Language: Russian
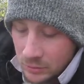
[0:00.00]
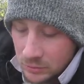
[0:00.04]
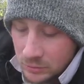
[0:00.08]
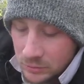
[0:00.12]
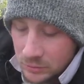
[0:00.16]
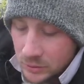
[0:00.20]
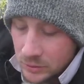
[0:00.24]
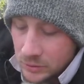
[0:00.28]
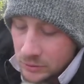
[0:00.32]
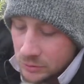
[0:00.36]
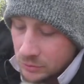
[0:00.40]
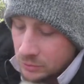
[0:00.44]

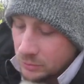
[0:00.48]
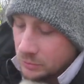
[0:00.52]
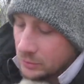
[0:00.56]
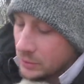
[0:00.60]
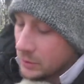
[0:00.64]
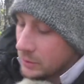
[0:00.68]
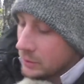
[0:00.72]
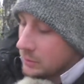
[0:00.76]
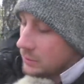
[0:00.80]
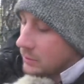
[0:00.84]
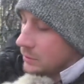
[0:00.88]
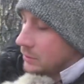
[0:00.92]
за
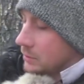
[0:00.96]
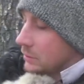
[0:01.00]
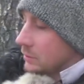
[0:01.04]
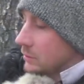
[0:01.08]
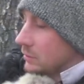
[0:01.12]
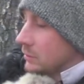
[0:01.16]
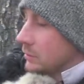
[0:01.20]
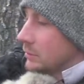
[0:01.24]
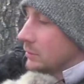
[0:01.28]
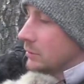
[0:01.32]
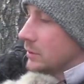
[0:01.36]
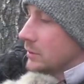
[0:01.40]
сутки.
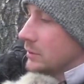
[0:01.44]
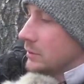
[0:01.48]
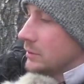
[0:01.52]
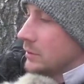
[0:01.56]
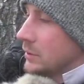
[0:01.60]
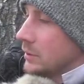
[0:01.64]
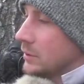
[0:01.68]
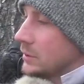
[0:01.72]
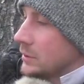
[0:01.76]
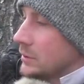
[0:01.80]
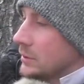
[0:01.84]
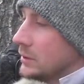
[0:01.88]
Ну, то есть,
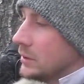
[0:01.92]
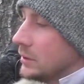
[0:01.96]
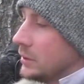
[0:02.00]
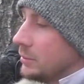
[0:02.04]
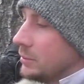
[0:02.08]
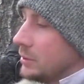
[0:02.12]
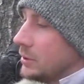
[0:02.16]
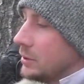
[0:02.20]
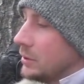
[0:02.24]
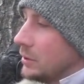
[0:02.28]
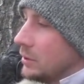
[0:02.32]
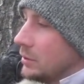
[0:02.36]
не, не знаю,
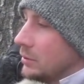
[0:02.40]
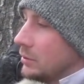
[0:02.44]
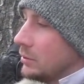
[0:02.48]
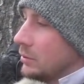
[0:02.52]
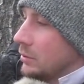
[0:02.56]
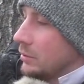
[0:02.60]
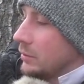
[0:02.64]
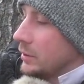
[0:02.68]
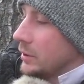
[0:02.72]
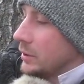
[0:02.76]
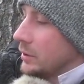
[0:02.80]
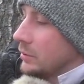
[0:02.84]

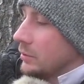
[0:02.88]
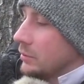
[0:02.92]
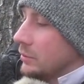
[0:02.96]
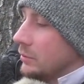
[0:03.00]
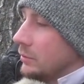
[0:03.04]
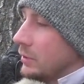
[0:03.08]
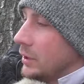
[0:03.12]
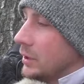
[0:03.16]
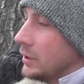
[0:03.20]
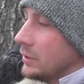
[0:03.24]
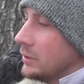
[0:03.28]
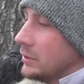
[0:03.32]
5-литровая. Ну,
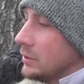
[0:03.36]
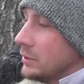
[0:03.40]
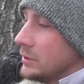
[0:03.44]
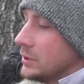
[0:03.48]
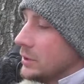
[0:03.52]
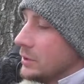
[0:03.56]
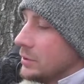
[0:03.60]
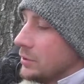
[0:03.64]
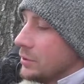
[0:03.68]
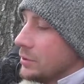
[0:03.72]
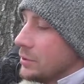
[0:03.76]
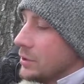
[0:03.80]
2 литра
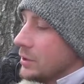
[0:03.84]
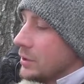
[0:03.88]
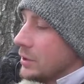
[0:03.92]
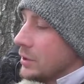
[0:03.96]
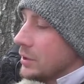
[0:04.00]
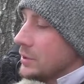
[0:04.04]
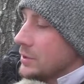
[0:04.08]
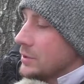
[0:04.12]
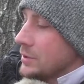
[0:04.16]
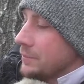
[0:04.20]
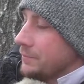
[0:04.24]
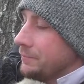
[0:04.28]
здесь точно
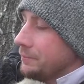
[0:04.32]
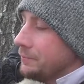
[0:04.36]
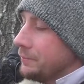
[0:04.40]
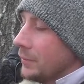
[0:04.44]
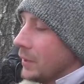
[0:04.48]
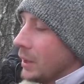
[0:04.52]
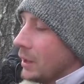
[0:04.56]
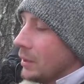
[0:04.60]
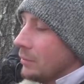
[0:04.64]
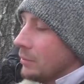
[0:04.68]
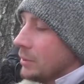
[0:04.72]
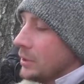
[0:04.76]
есть.
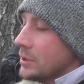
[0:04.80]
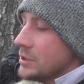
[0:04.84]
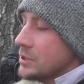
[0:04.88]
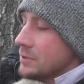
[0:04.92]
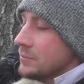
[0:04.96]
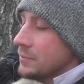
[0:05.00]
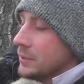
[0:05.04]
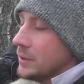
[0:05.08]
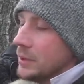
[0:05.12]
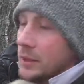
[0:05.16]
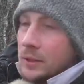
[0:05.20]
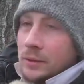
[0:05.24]
В
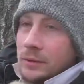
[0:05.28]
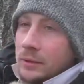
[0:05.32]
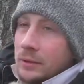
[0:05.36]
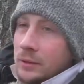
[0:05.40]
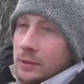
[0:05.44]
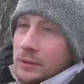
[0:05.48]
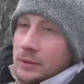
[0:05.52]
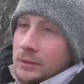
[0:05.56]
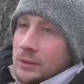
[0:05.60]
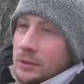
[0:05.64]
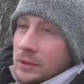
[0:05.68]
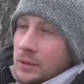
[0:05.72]
принципе, на один
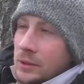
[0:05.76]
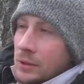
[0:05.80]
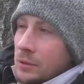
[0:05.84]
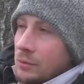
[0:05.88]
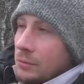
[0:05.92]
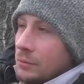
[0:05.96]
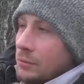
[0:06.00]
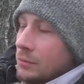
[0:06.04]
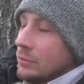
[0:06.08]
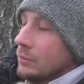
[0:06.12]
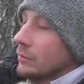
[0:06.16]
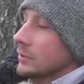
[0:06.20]
раз
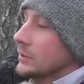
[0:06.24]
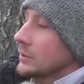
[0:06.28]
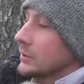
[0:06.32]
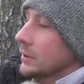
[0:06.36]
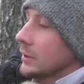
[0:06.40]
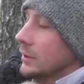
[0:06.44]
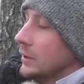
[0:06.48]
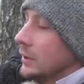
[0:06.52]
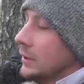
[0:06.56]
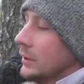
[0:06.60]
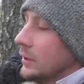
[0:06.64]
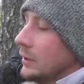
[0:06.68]
нашего
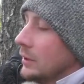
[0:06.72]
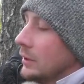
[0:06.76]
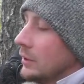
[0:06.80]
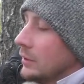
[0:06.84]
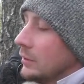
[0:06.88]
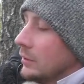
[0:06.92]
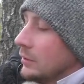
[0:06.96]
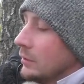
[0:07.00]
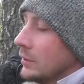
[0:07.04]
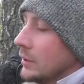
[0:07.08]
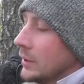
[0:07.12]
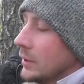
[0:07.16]
кваса
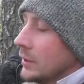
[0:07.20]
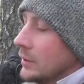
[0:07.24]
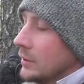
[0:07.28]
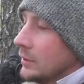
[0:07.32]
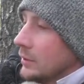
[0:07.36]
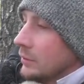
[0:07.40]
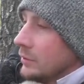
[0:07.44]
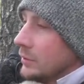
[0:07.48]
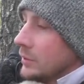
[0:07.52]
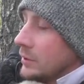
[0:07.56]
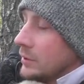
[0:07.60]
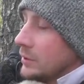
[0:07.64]
на
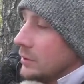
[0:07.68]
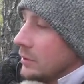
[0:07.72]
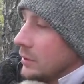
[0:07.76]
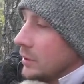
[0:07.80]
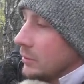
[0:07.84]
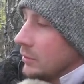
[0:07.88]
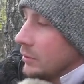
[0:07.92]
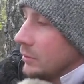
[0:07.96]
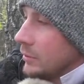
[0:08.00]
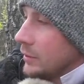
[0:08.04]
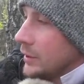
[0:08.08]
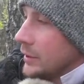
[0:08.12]
один вид
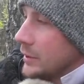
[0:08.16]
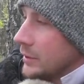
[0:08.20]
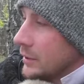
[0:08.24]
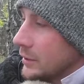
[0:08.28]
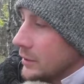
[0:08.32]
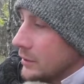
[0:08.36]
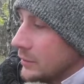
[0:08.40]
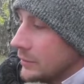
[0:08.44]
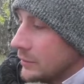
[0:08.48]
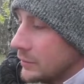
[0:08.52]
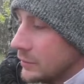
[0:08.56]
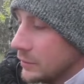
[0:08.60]
нам
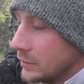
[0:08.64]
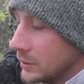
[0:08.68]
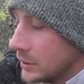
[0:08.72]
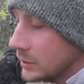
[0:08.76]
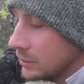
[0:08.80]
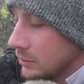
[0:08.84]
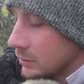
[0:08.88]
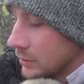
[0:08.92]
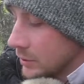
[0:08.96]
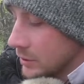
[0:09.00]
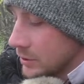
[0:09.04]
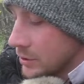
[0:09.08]
хватит. Но ну,
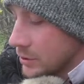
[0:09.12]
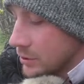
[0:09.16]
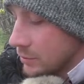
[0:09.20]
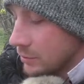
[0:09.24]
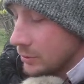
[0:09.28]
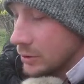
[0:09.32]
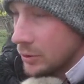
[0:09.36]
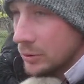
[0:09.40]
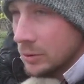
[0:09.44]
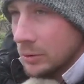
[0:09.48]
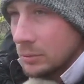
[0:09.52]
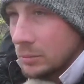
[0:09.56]
там у нас еще
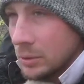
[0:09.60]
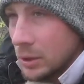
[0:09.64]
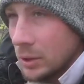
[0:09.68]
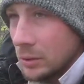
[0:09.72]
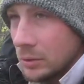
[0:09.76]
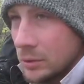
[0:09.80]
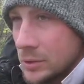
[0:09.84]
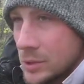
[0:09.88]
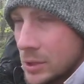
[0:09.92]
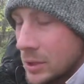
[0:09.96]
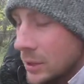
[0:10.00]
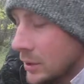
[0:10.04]
много
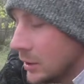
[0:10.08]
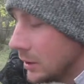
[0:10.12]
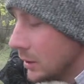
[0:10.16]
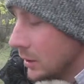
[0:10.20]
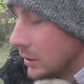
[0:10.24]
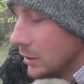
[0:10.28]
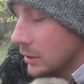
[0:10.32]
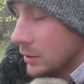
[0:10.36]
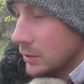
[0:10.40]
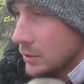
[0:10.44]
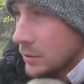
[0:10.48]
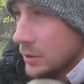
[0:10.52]
набралось,
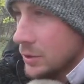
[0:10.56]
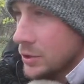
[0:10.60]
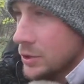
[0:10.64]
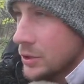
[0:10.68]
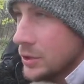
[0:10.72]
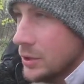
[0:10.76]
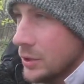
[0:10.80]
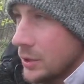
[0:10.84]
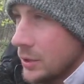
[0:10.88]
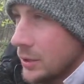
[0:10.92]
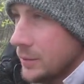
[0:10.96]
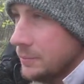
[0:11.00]
литра
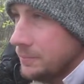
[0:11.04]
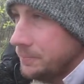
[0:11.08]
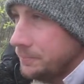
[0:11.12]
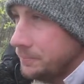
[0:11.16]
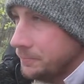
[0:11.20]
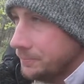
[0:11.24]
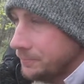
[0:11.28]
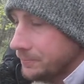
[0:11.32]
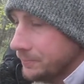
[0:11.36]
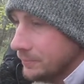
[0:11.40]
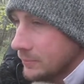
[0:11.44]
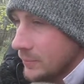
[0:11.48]
4.
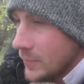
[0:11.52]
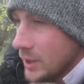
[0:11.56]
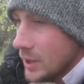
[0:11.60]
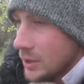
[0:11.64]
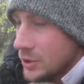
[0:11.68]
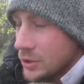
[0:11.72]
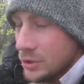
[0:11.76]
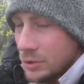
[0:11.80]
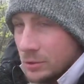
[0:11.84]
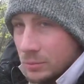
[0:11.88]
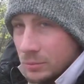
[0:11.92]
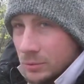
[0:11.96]

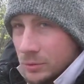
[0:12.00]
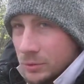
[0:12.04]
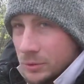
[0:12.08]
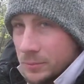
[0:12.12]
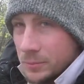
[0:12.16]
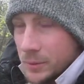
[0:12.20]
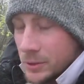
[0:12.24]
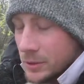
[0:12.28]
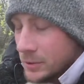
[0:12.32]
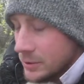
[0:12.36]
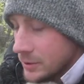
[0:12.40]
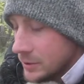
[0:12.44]
Так что мы
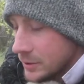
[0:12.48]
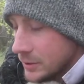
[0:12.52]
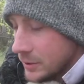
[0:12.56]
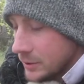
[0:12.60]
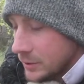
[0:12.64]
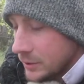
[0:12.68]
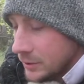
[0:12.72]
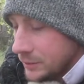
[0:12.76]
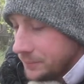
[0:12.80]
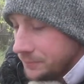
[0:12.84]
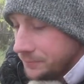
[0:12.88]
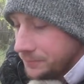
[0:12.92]
успешно
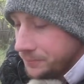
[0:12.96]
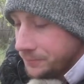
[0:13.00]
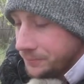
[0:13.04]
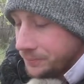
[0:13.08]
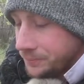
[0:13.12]
сделаем.